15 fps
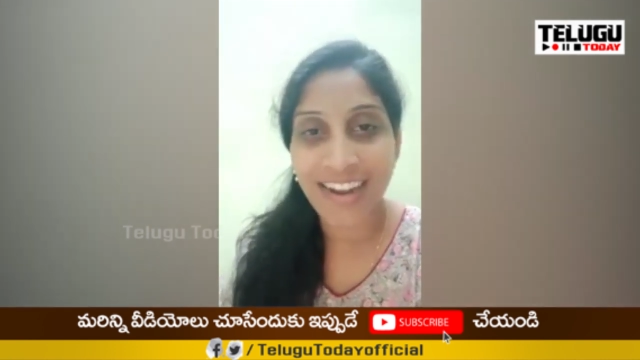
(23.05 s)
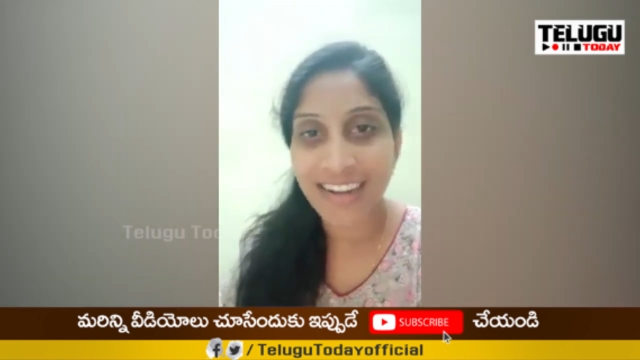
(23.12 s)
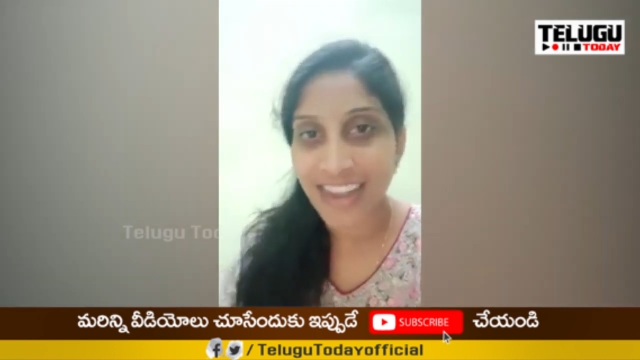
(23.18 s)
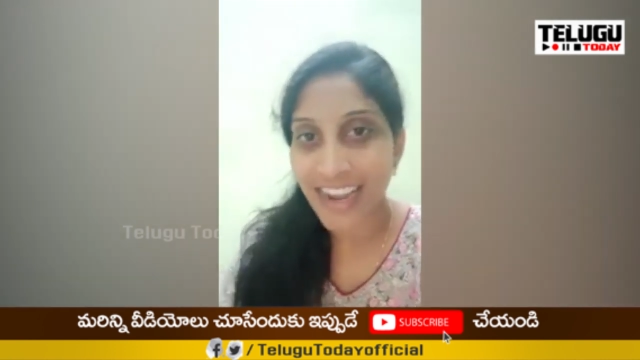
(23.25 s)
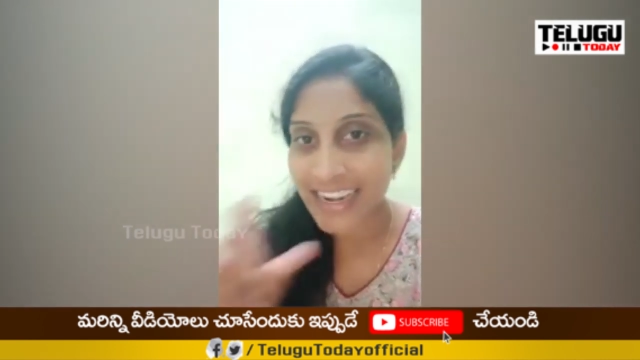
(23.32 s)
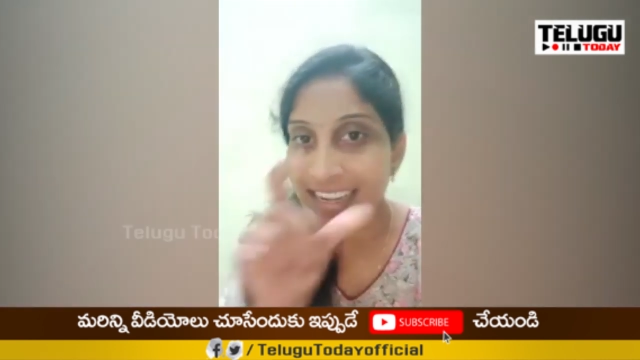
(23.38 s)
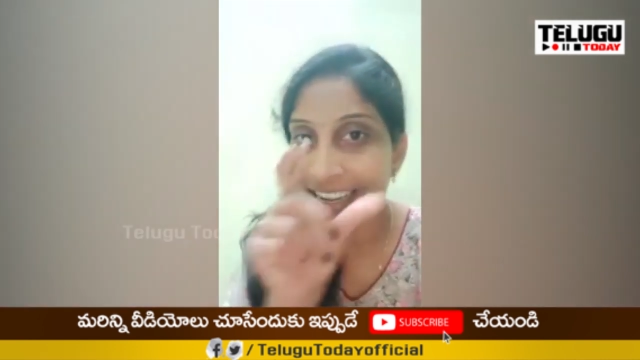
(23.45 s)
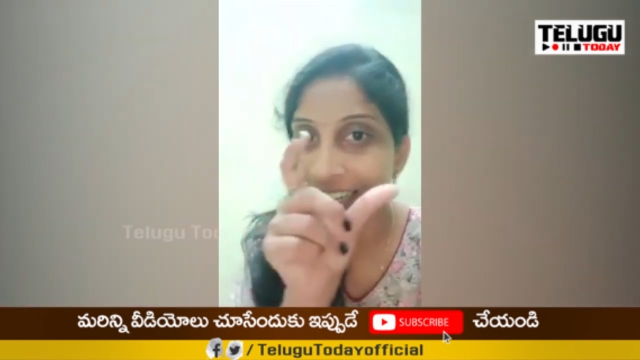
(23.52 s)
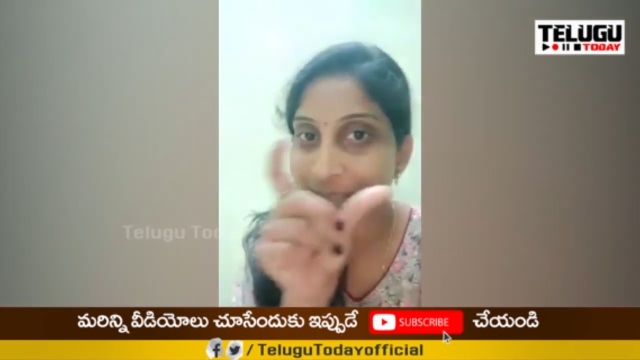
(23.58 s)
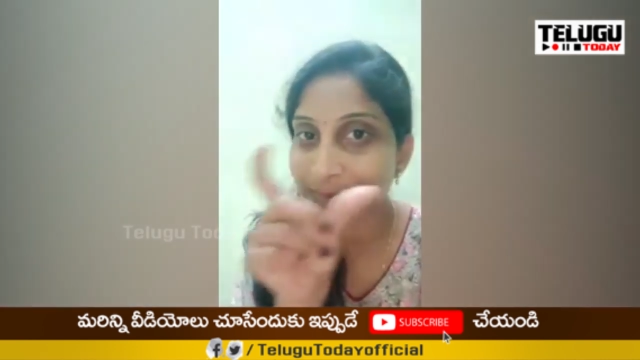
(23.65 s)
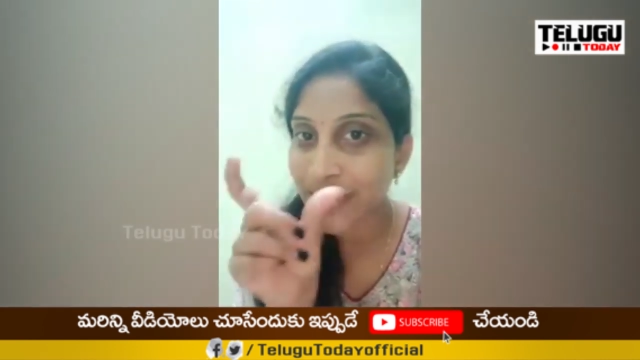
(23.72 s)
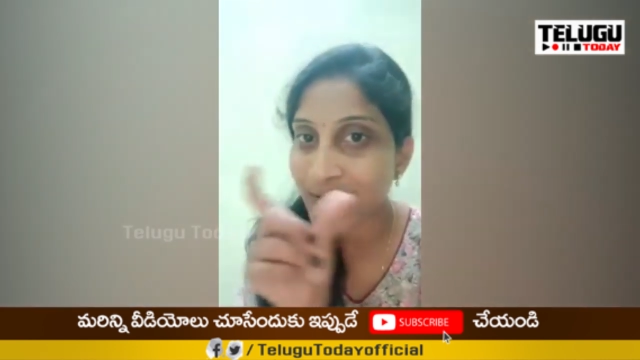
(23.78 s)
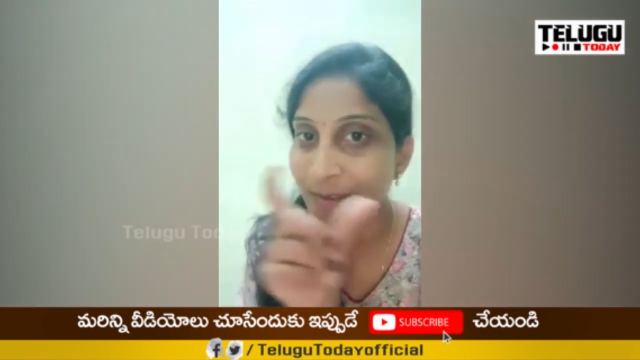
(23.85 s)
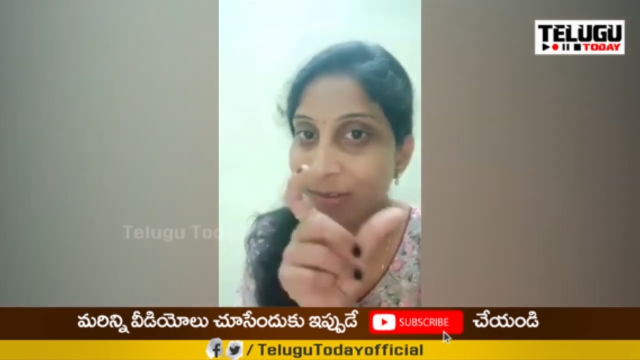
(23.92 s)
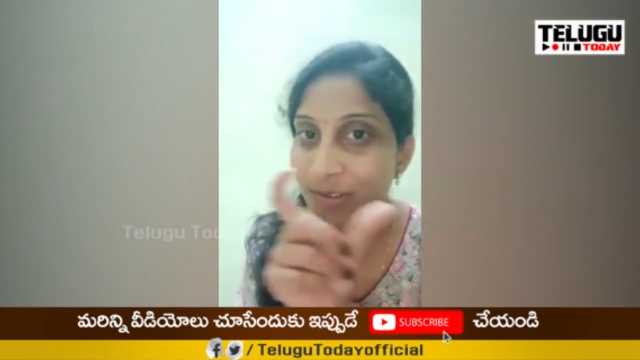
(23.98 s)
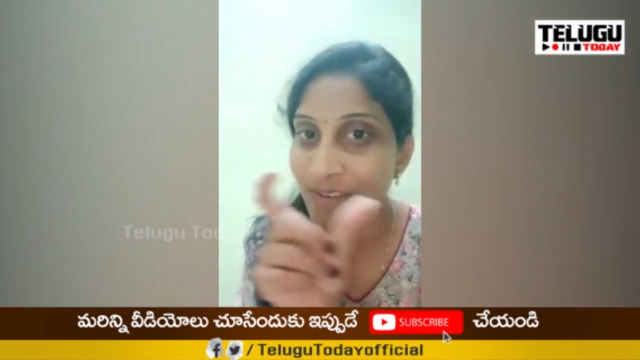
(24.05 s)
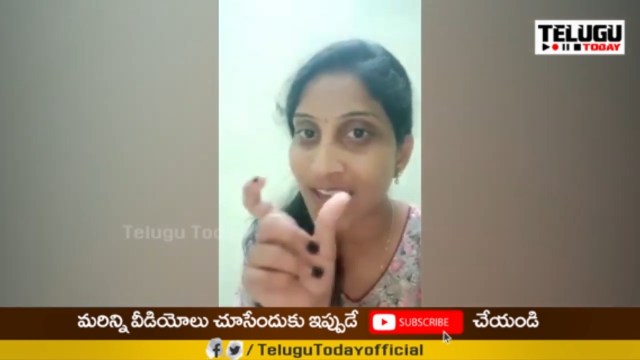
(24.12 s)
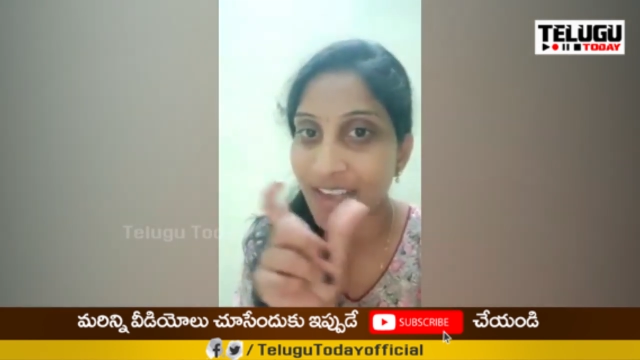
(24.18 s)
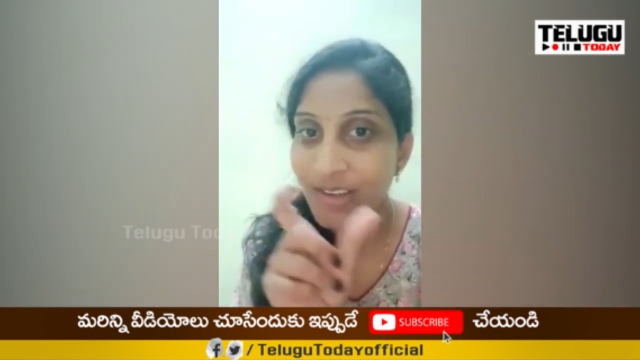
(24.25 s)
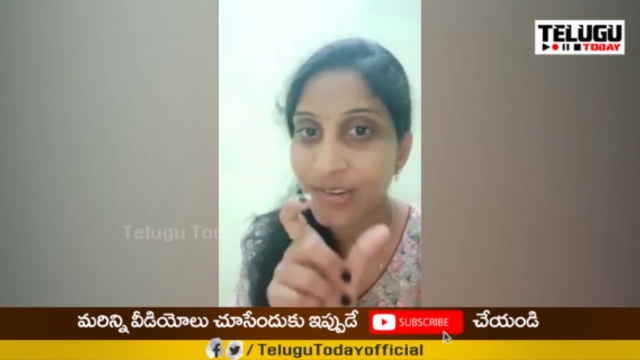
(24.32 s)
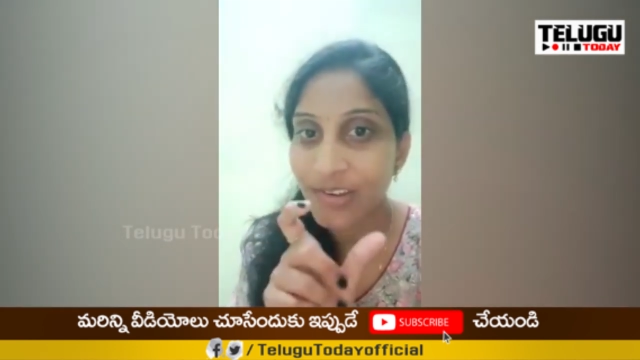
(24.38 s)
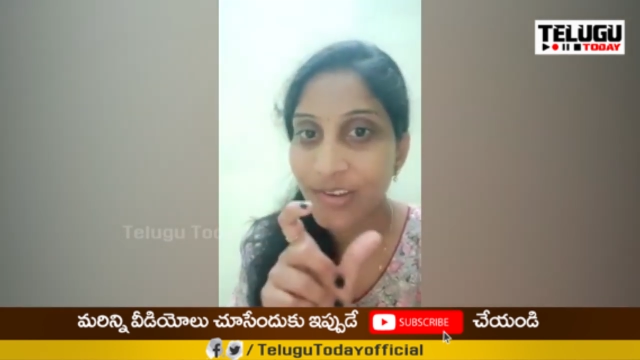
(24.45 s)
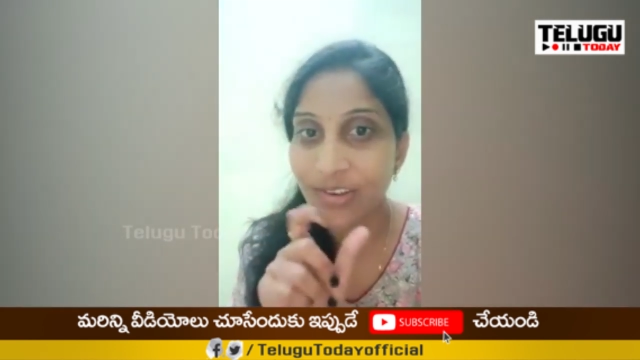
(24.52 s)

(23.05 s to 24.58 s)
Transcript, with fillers: టైటిల్స్ పెట్టుకుంటారో